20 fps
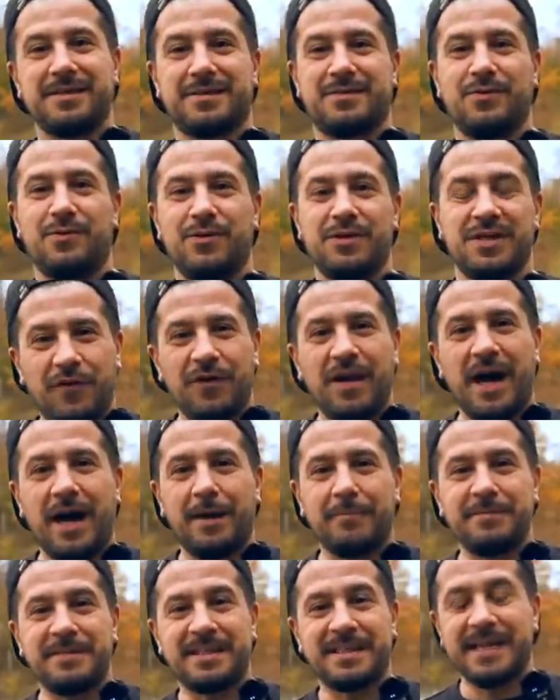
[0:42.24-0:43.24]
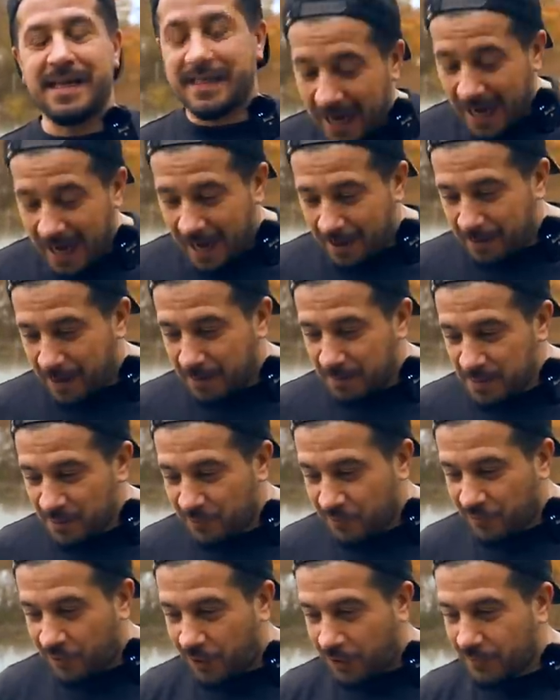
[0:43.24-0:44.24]
das durch von A bis Z. Aber
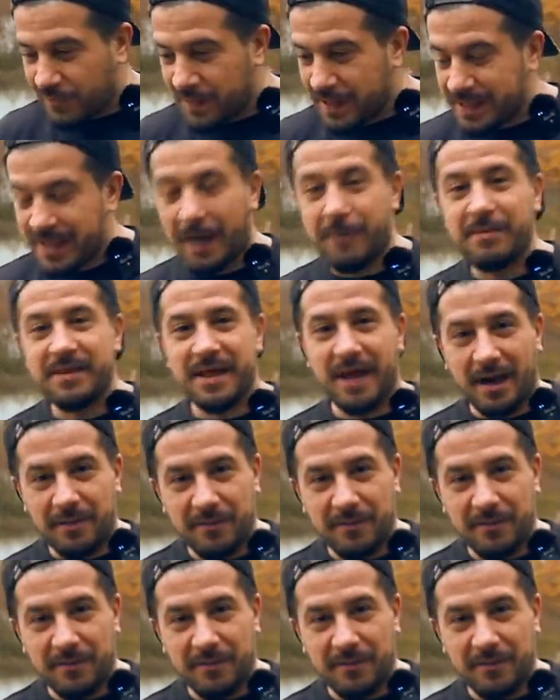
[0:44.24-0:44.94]
bevor wir damit